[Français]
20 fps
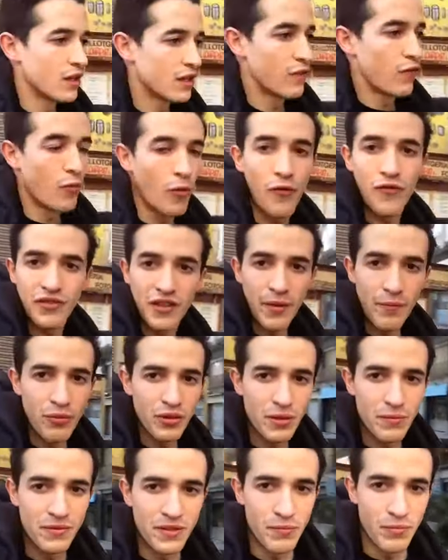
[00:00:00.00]
Il faut profiter un
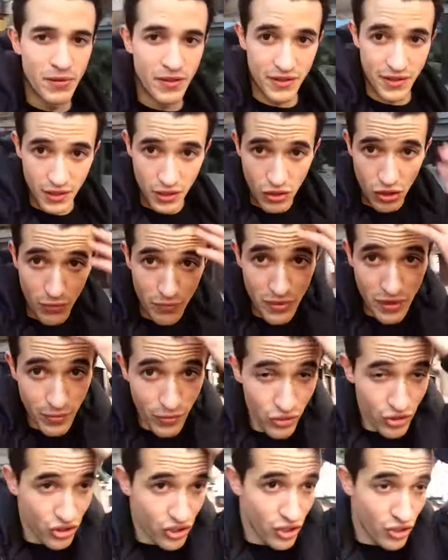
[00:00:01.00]
peu des petits plaisirs comme bien
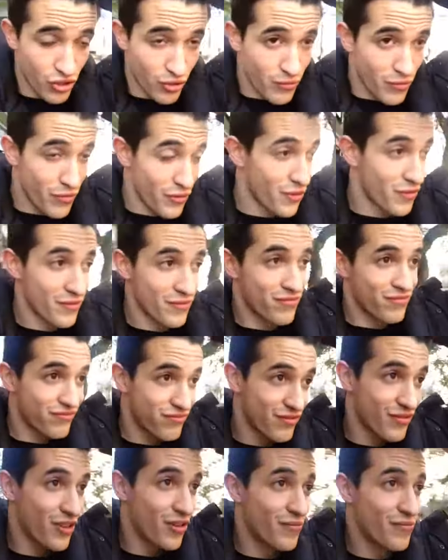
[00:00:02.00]
manger, comme, euh,
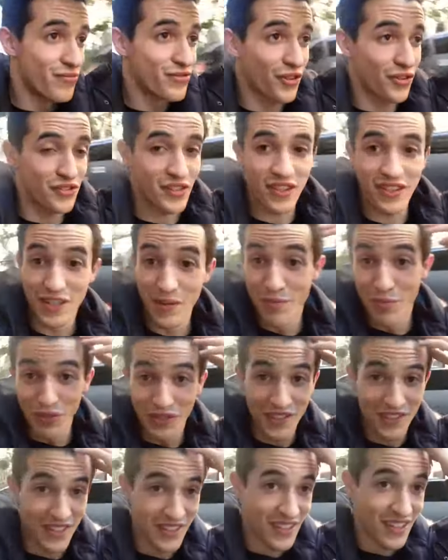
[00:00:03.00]
comme sortir avec ses
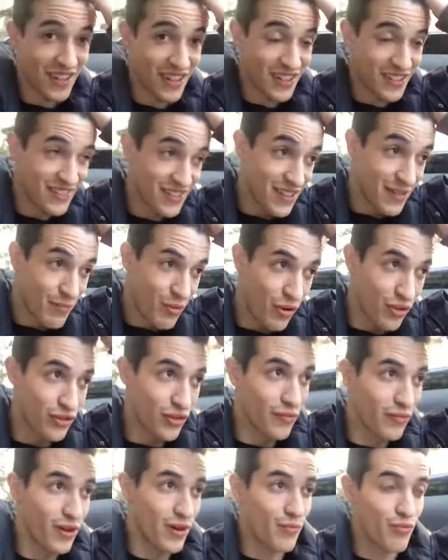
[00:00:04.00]
potes, etc. C'est
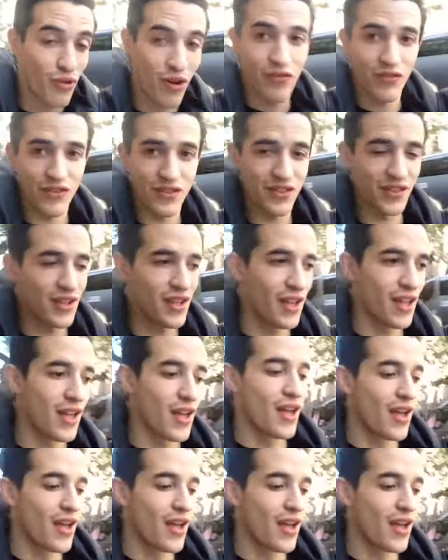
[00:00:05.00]
important voilà, pour avancer.